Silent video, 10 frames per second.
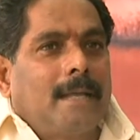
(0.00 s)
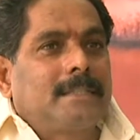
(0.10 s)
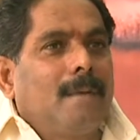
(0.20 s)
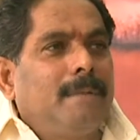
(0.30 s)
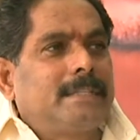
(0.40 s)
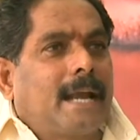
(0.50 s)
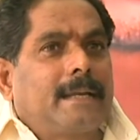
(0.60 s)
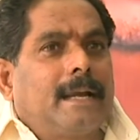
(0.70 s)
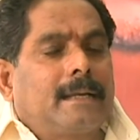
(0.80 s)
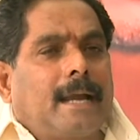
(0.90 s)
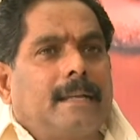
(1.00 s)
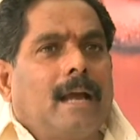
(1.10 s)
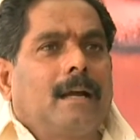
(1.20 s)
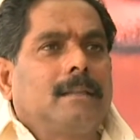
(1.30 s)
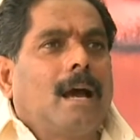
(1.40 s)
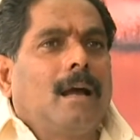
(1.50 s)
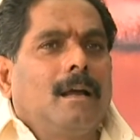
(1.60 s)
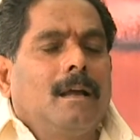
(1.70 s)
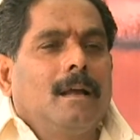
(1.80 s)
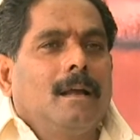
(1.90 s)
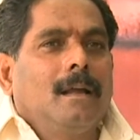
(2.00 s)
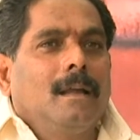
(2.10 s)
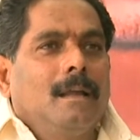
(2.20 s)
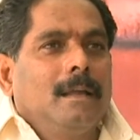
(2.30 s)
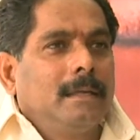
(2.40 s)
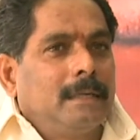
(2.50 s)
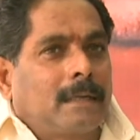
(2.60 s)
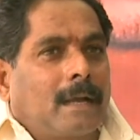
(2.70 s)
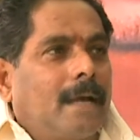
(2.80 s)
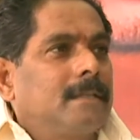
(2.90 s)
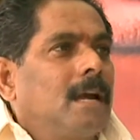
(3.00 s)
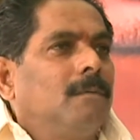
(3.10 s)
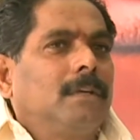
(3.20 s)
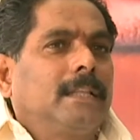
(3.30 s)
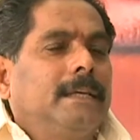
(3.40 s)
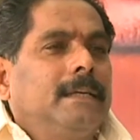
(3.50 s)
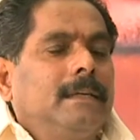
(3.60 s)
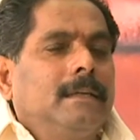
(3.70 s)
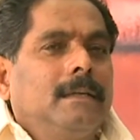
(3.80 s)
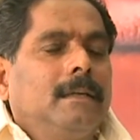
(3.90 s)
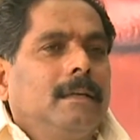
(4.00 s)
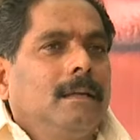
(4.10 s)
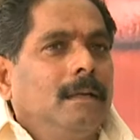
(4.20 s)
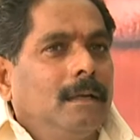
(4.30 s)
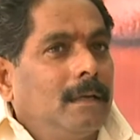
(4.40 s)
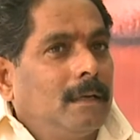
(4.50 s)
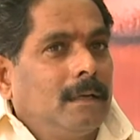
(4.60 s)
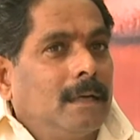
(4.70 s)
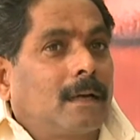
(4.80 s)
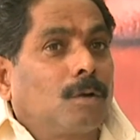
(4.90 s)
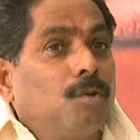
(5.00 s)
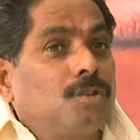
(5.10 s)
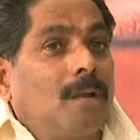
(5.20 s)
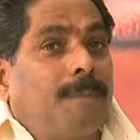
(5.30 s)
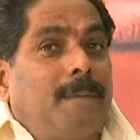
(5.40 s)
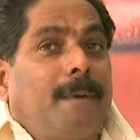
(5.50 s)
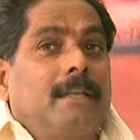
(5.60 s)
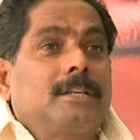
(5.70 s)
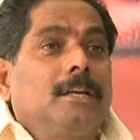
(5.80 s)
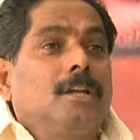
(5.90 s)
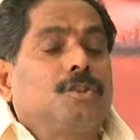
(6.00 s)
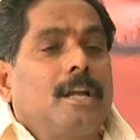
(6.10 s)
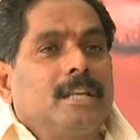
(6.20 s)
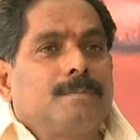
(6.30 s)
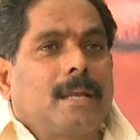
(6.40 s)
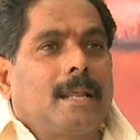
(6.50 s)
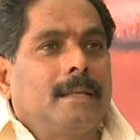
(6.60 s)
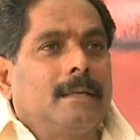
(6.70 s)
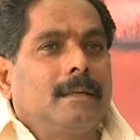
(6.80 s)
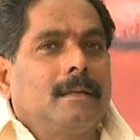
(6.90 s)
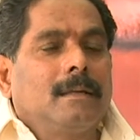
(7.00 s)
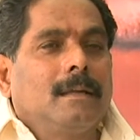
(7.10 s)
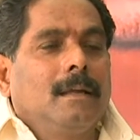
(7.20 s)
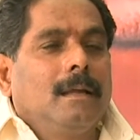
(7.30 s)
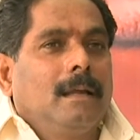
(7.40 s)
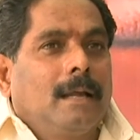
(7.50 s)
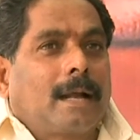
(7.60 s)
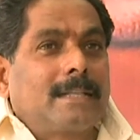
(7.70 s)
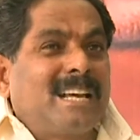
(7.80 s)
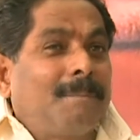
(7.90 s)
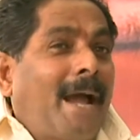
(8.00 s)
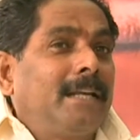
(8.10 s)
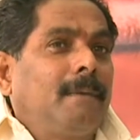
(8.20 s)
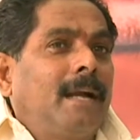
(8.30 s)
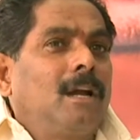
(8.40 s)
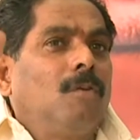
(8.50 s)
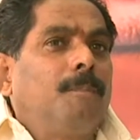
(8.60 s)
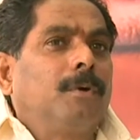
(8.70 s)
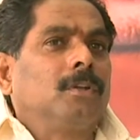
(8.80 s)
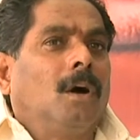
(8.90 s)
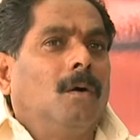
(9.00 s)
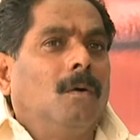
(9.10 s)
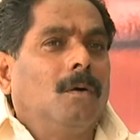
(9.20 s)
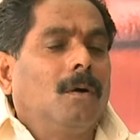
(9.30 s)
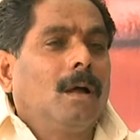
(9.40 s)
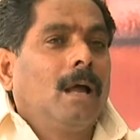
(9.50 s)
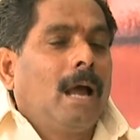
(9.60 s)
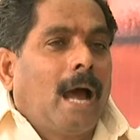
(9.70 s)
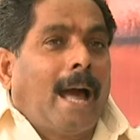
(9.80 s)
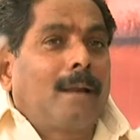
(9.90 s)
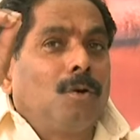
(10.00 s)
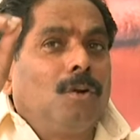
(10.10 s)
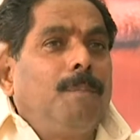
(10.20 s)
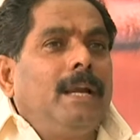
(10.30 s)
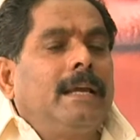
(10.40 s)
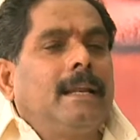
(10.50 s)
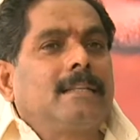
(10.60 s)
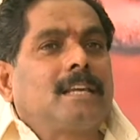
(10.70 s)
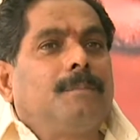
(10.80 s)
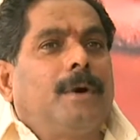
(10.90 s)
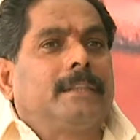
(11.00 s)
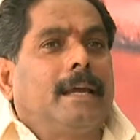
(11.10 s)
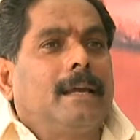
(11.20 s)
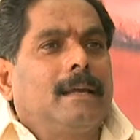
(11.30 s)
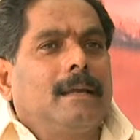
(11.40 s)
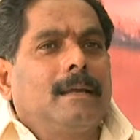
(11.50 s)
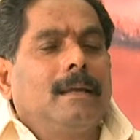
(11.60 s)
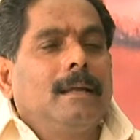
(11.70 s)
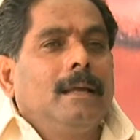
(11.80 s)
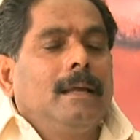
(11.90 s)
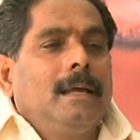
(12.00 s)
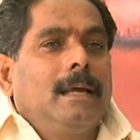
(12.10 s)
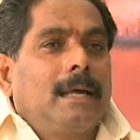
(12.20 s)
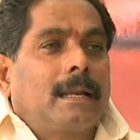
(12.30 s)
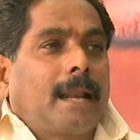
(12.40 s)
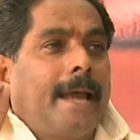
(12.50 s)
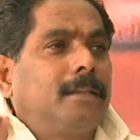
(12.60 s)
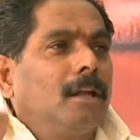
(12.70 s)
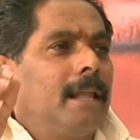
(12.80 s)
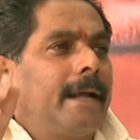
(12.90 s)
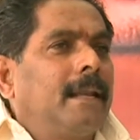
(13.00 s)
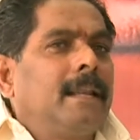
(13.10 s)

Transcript: అసెంబ్లీ సెక్రటరీ కట్టాం కదా ఇంకా కచ్చాం ఉంటుంది ఇక్కడ కూర్చొని పరిపాలన చేయొచ్చు అని చెప్తానని కాసేపు ఆయన మాటనే ఒప్పుకుందాం ఆ రెండు బిల్డింగ్లే సరిపోతే రైతుల దగ్గర